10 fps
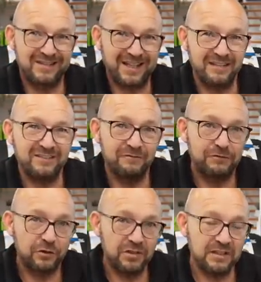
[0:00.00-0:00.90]
dann
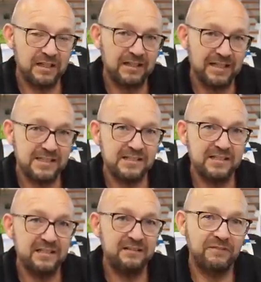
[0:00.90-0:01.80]
würde ja
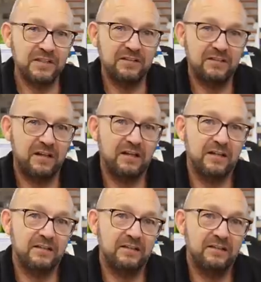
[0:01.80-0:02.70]
letztlich, wenn ich da
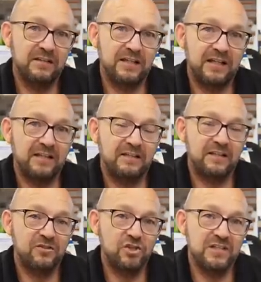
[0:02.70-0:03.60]
ein Gerät
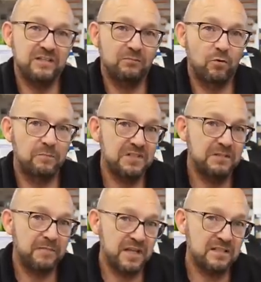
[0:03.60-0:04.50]
anschließe, wo ein
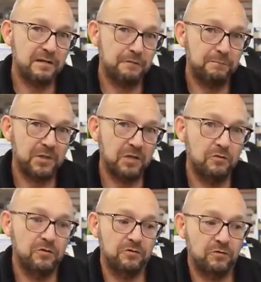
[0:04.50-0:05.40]
bisschen mehr Saft
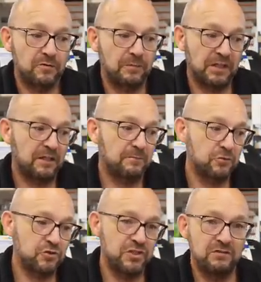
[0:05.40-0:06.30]
braucht oder mein
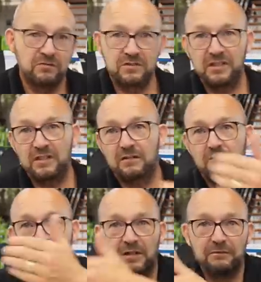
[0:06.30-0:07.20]
Cappuccino ziehe
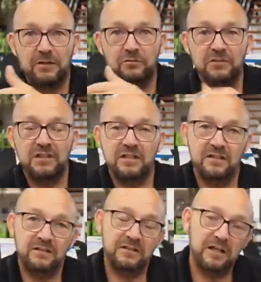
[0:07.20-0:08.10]
und meine Frau sich
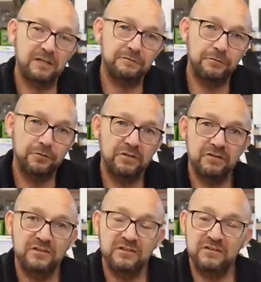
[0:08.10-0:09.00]
gerade die Haare
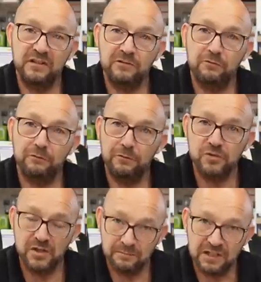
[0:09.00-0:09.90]
föhnt, die Sicherung vom
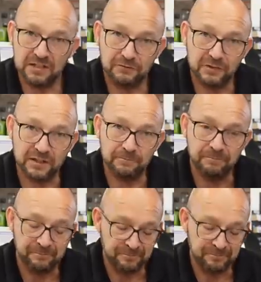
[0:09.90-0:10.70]
Stellplatz fliegen.